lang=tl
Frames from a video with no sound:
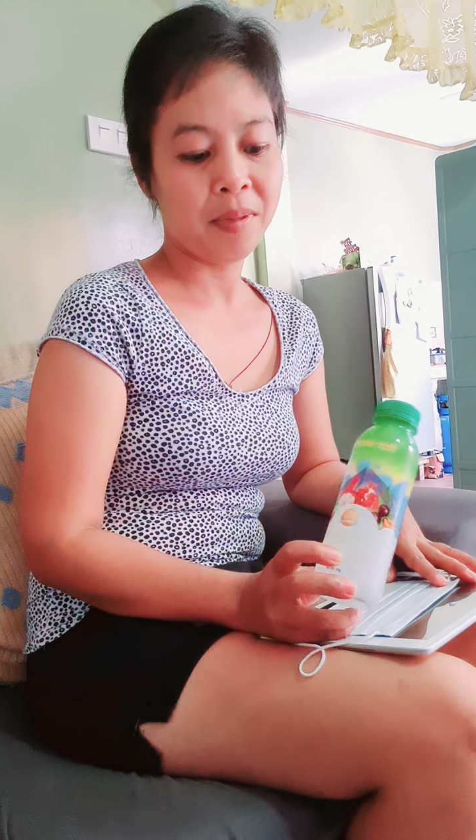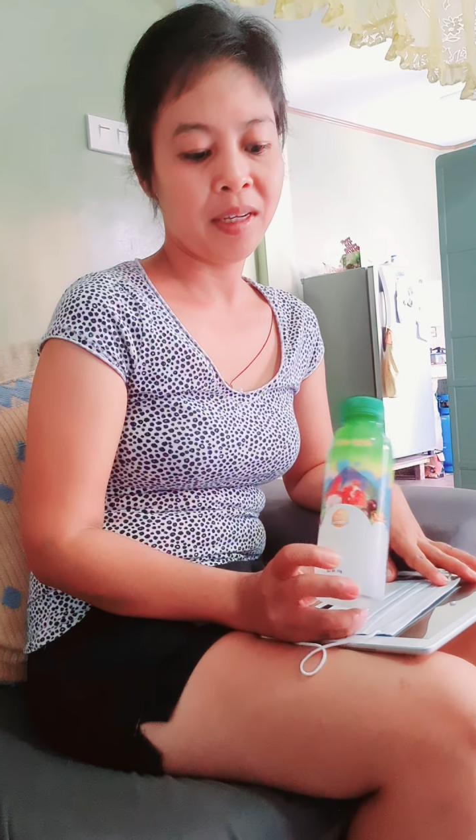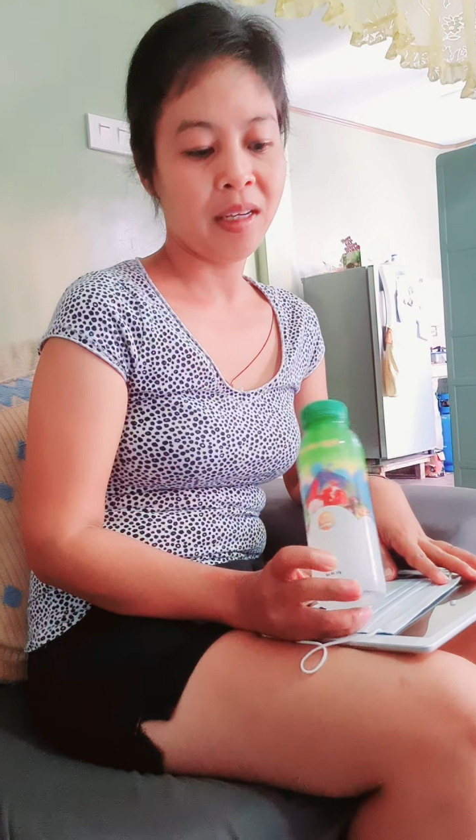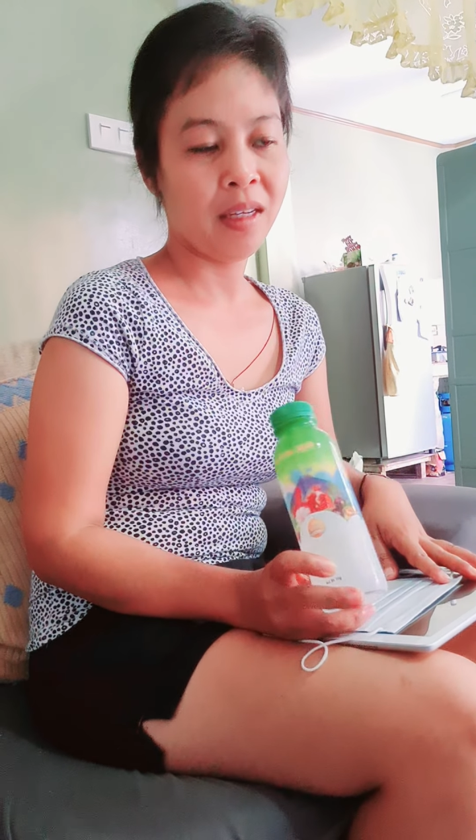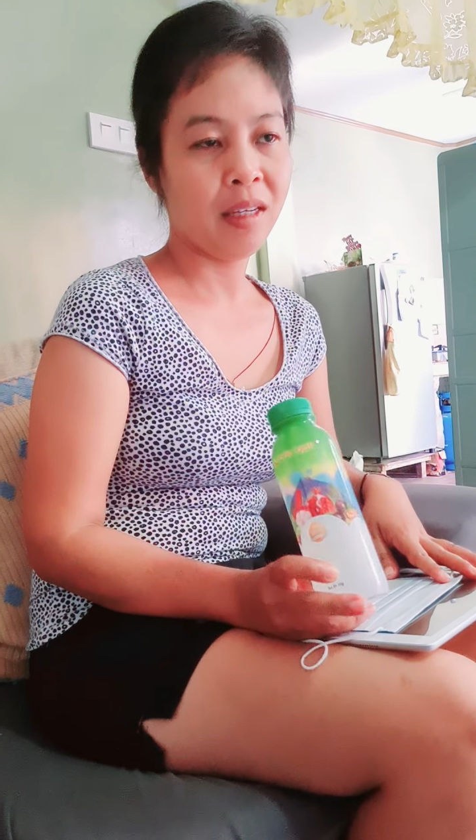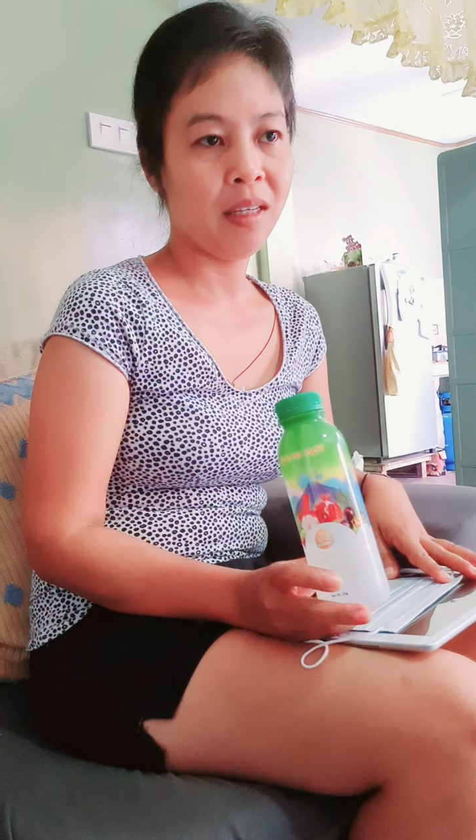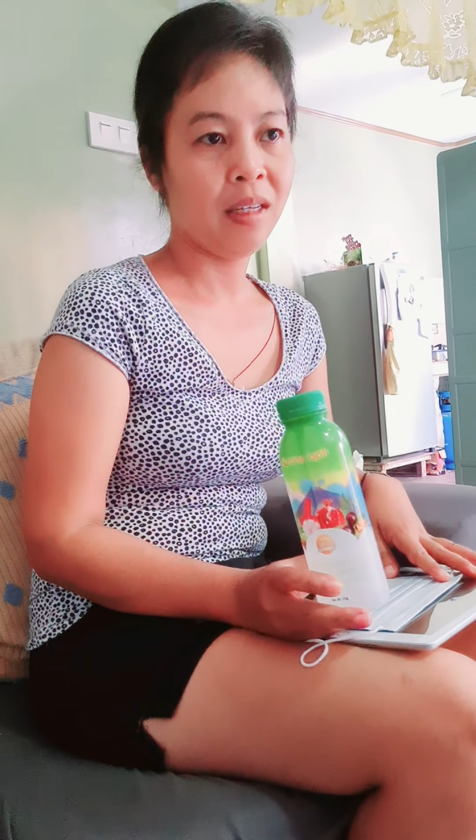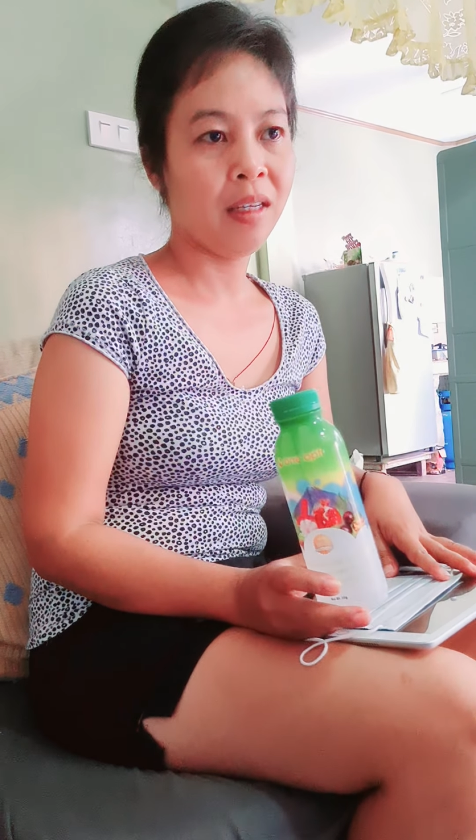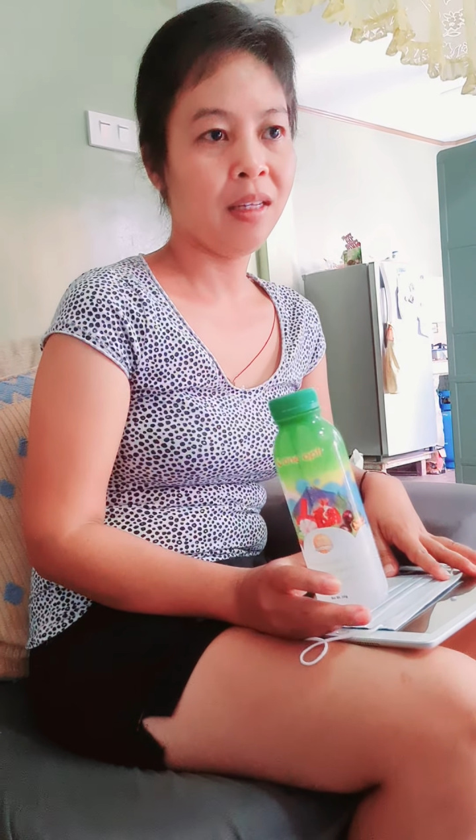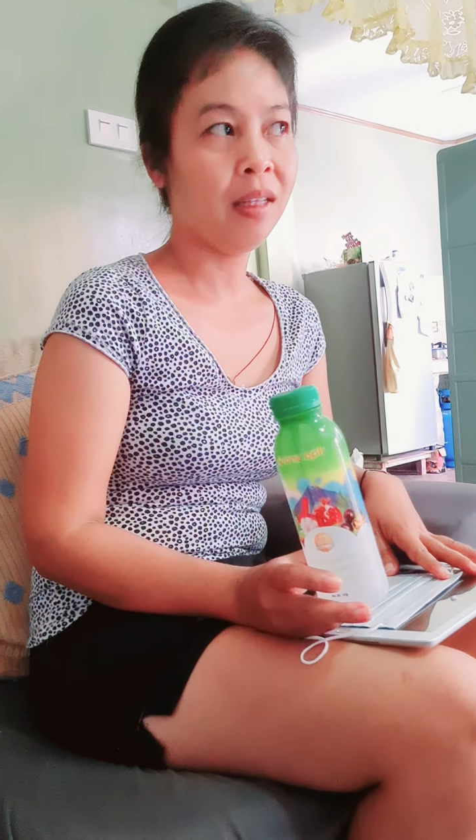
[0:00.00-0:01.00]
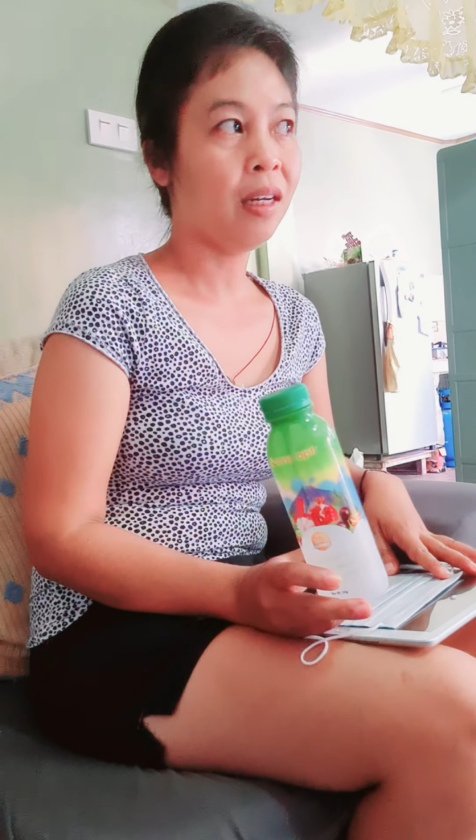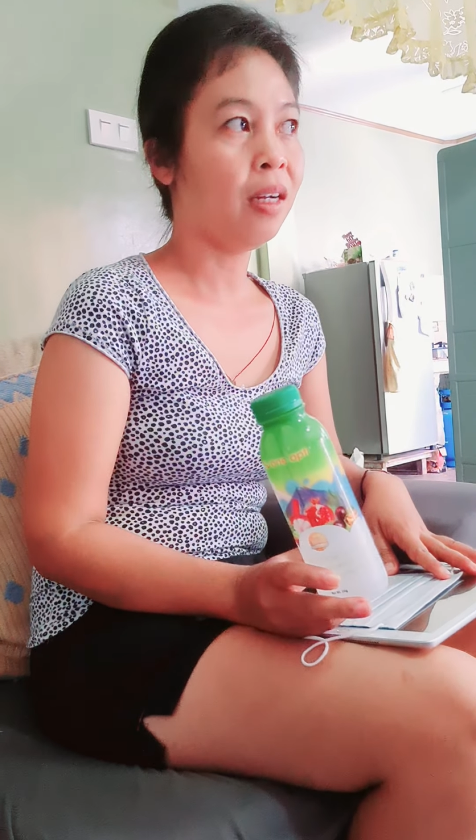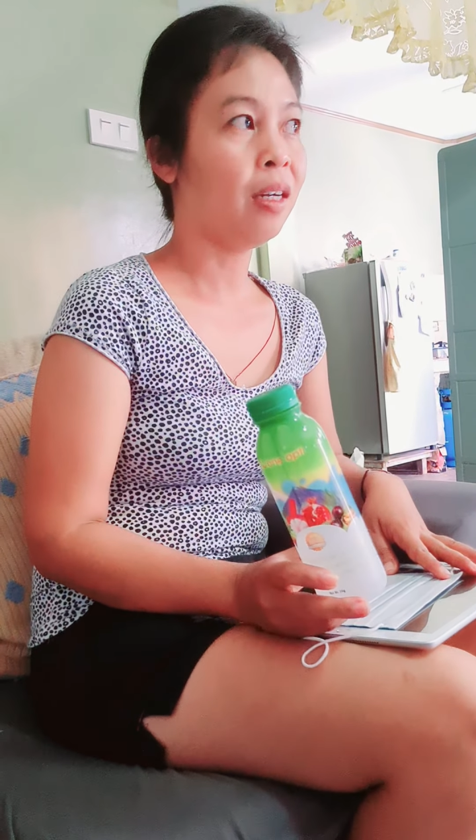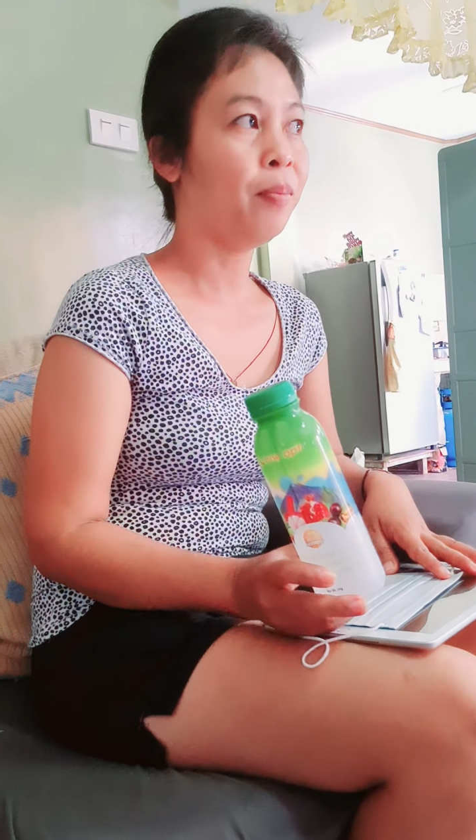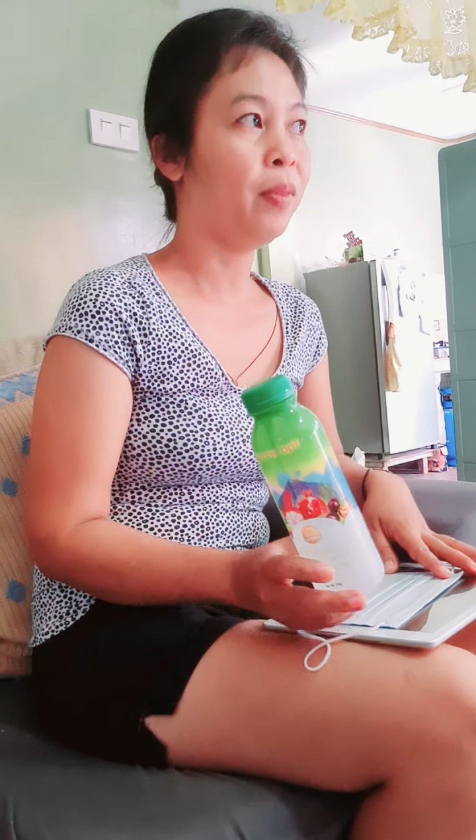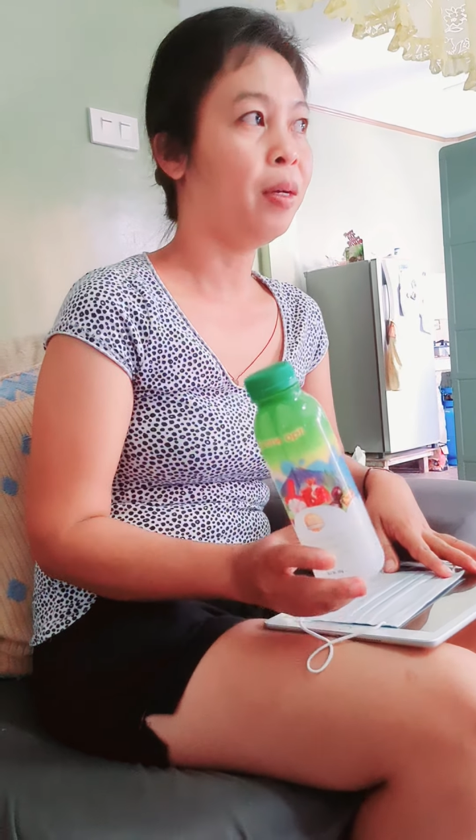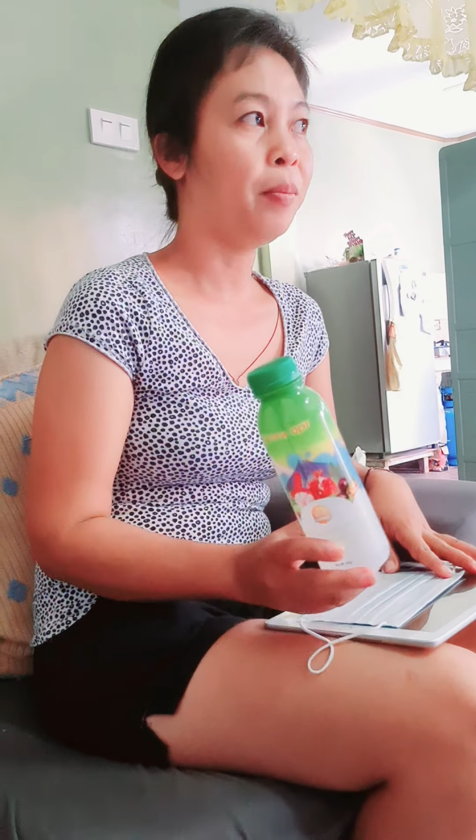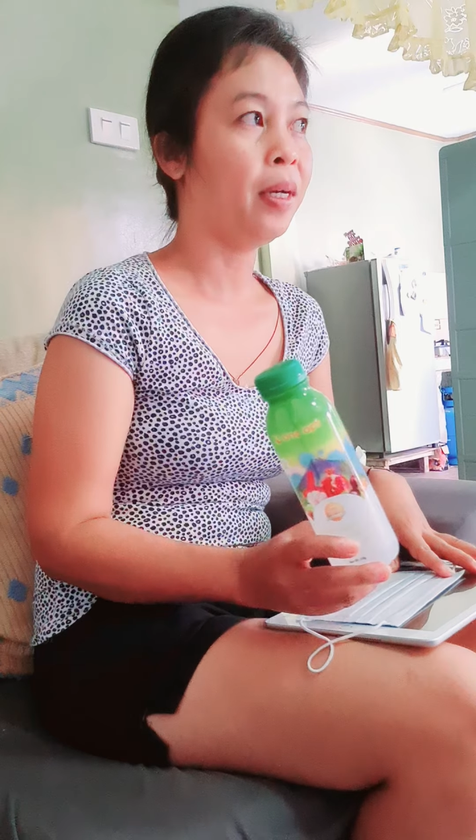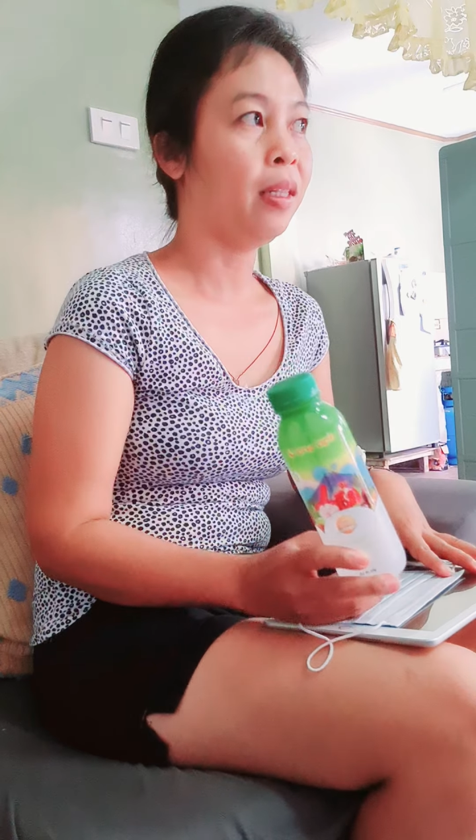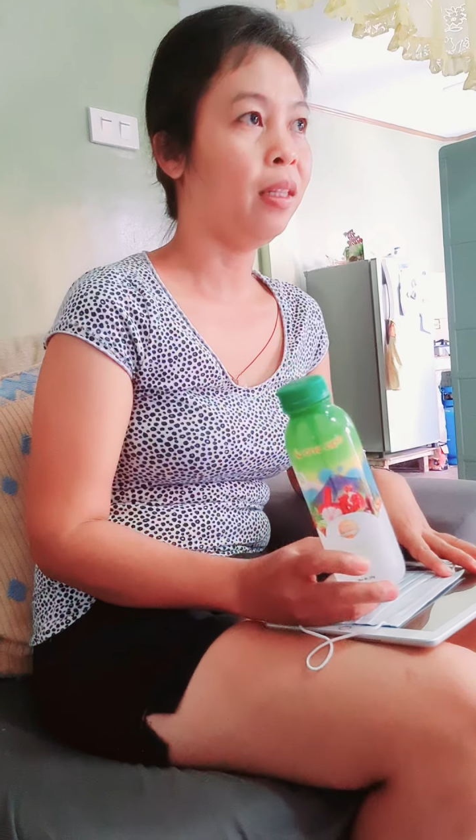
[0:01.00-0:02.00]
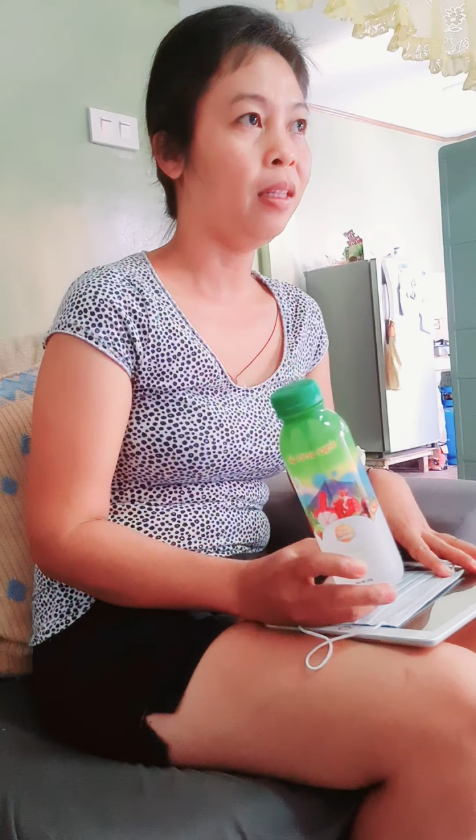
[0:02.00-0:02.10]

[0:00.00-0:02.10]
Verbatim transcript: may nararamdaman,